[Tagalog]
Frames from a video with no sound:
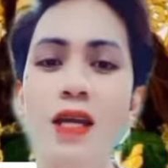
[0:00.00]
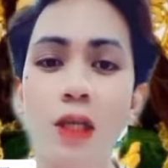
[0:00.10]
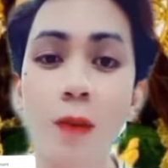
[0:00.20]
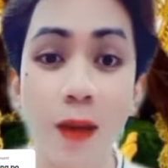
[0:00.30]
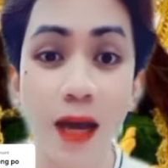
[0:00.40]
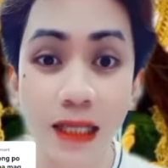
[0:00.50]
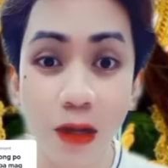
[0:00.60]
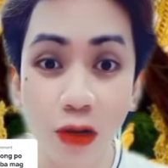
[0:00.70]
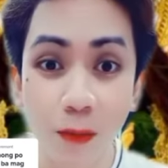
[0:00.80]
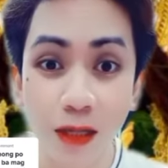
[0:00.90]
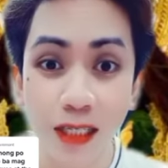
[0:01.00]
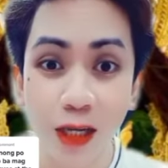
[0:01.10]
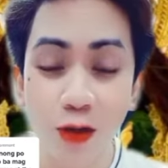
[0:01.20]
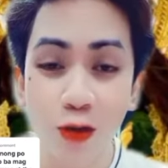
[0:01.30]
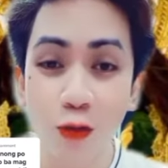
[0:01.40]
So, ipapakita ko naman sa
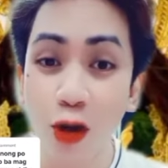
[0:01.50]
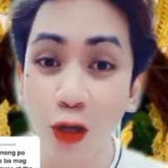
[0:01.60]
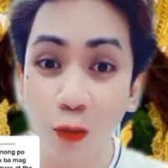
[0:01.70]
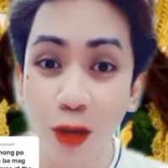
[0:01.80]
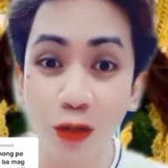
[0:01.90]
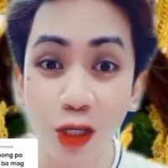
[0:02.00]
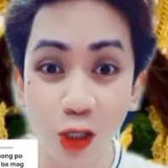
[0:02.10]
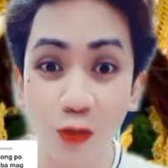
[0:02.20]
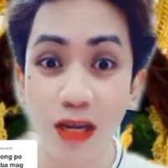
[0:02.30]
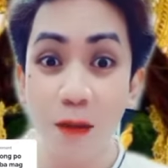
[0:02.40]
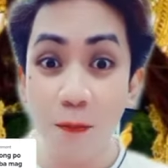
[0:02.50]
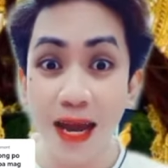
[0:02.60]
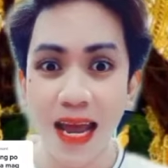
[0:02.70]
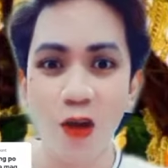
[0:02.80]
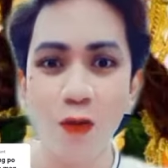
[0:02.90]
iyo kung ano ba yung itsura ng
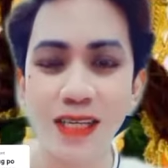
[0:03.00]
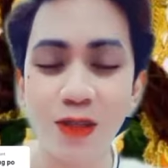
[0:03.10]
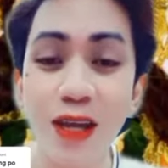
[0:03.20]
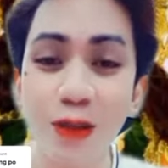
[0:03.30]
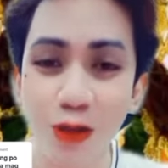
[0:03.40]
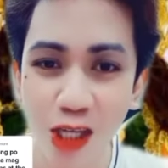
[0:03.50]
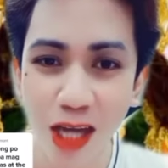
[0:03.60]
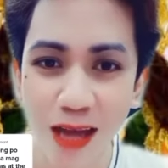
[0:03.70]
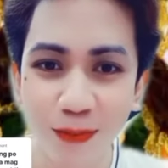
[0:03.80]
paragwa. So, ito siya.